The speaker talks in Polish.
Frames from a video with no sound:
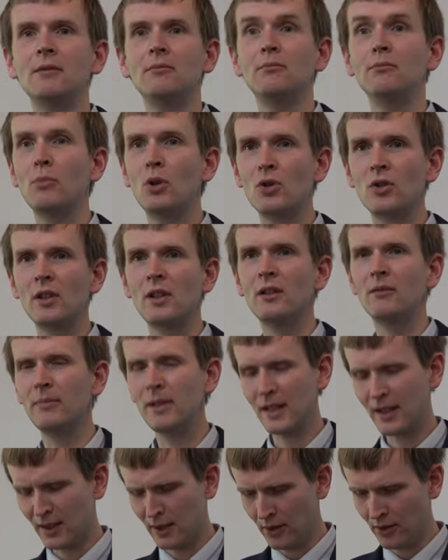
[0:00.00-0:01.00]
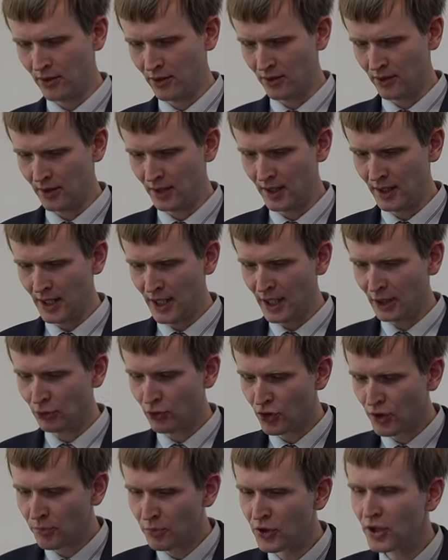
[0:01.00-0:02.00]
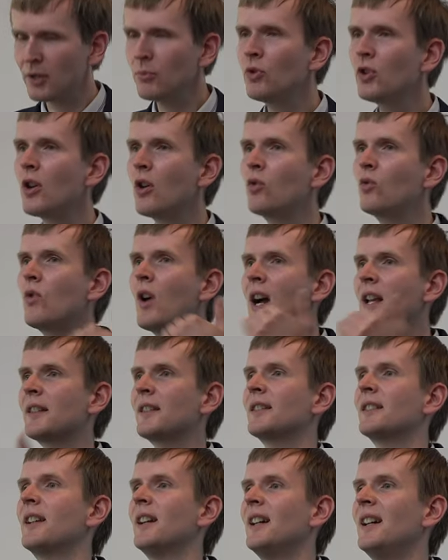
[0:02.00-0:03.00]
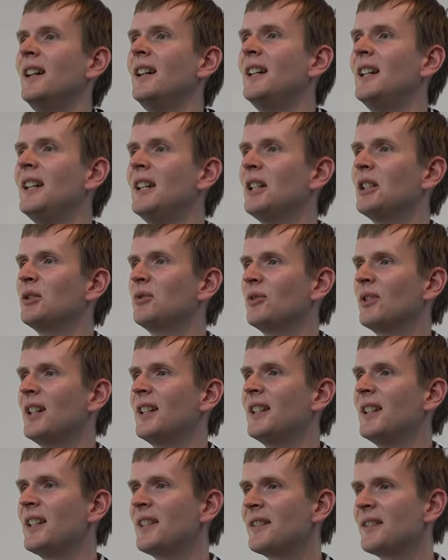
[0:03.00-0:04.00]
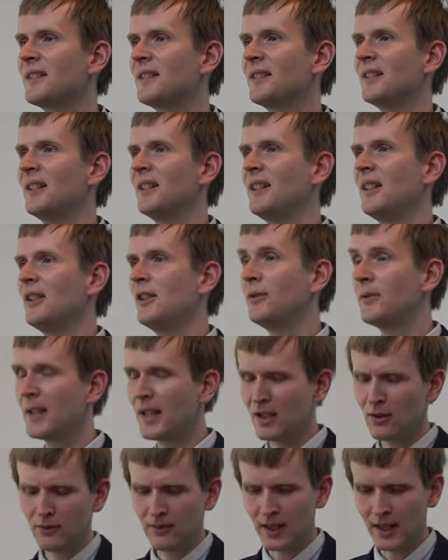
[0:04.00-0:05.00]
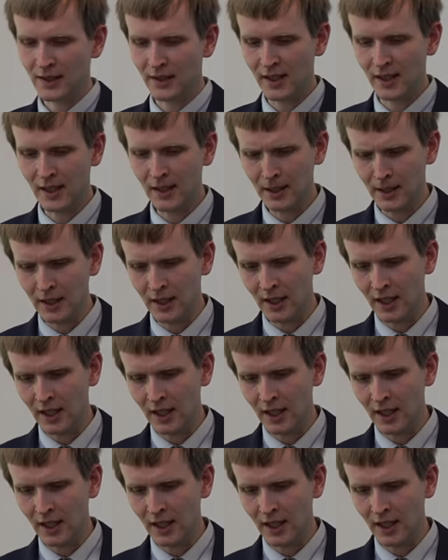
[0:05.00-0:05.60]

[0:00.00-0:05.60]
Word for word: Bożej obecności, którzy przyjmują łaskę, która jest ofiarowana